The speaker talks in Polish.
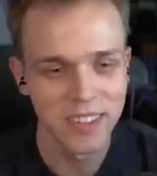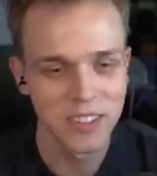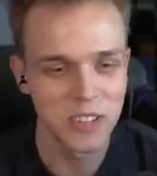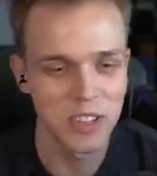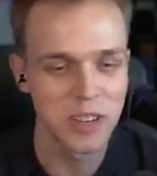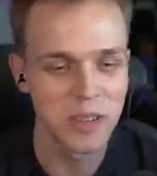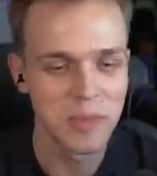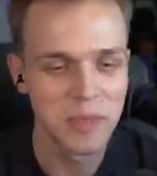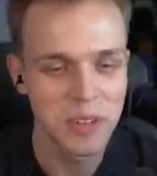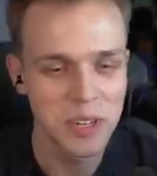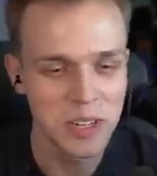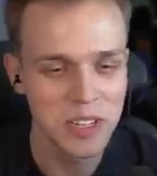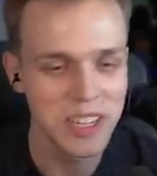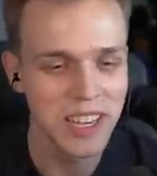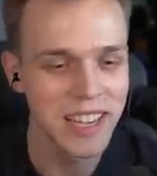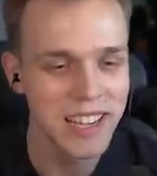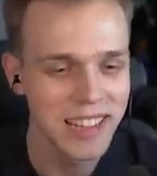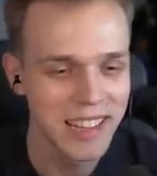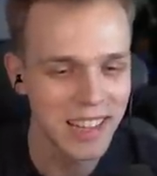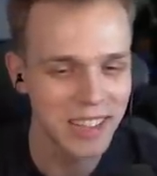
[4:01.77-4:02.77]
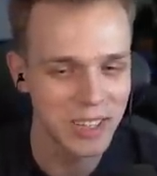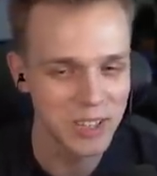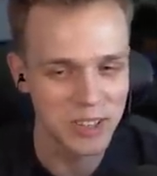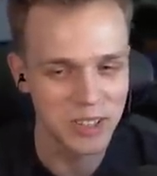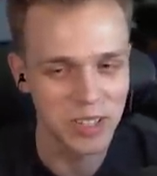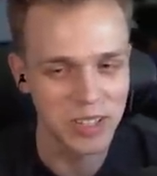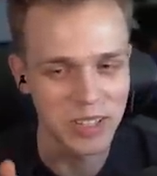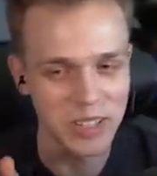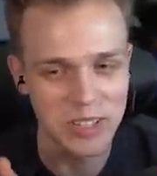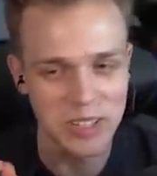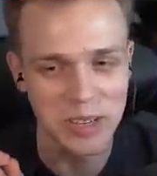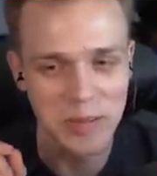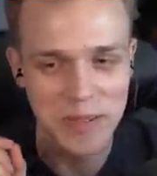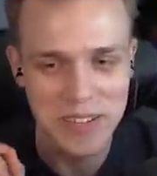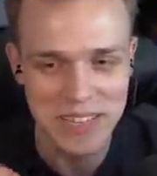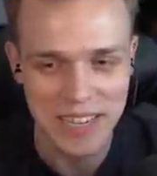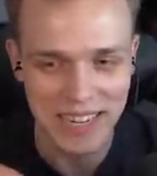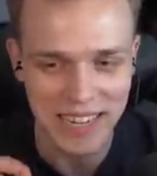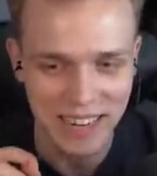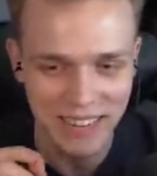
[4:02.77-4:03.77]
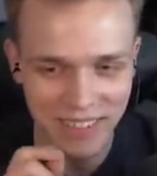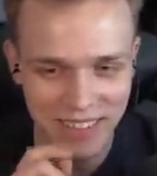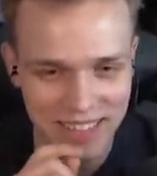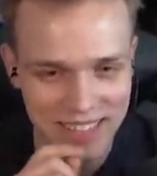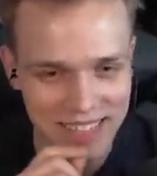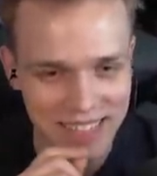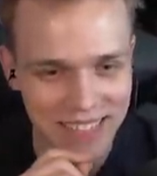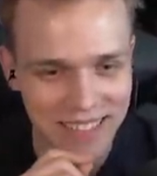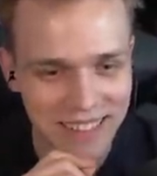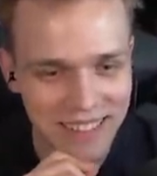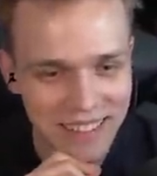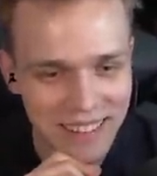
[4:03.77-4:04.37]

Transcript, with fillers: Czyli musicie Ej, jednak dążyć do tego, no żeby mieć jak najwięcej.